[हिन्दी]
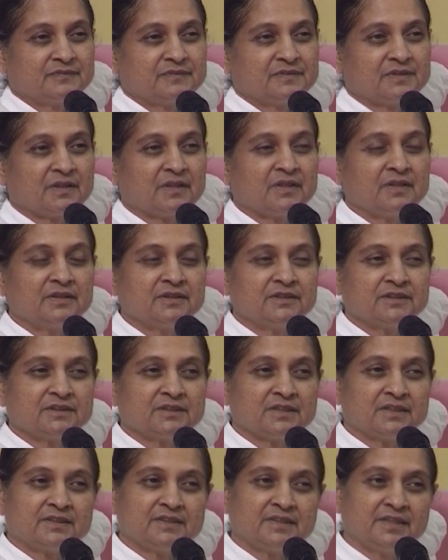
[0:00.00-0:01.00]
संघर्ष
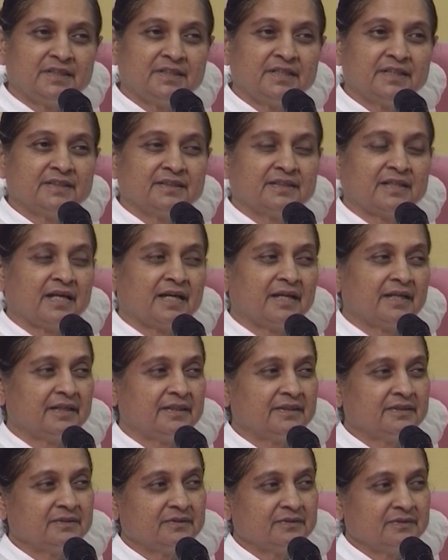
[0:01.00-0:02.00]
चलते ही रहता
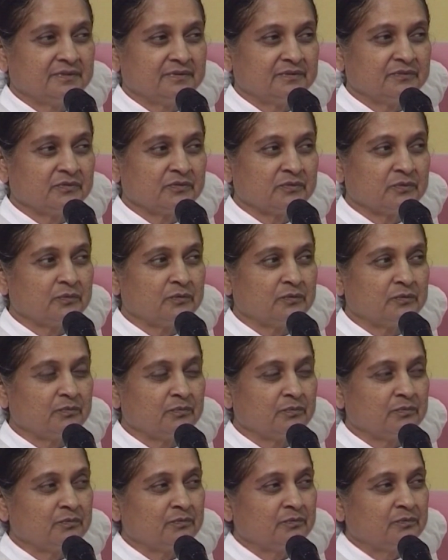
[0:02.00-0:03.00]
है उसको
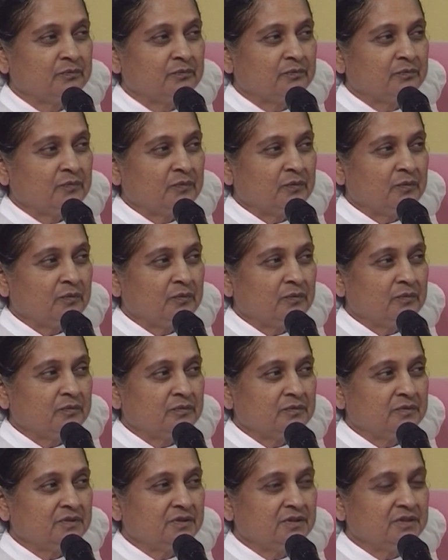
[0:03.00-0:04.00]

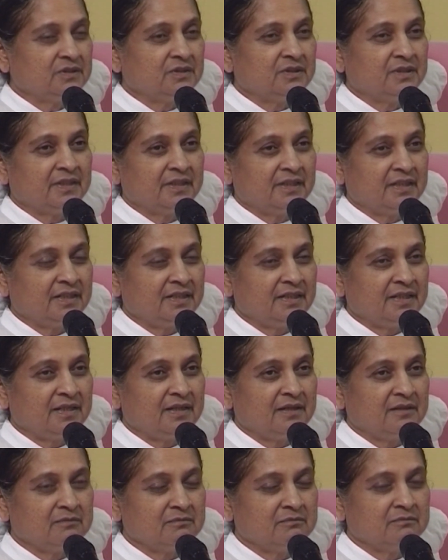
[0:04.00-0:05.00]
जीतने के
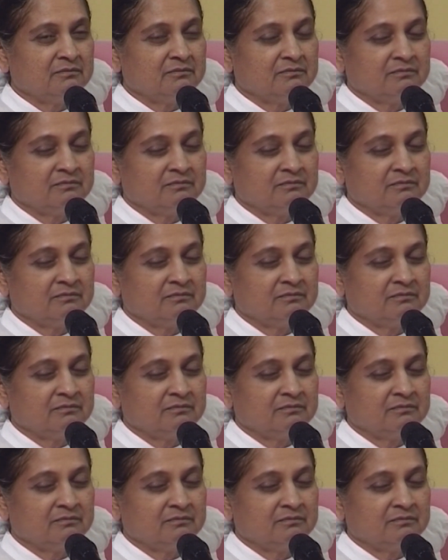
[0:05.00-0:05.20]
लिए हम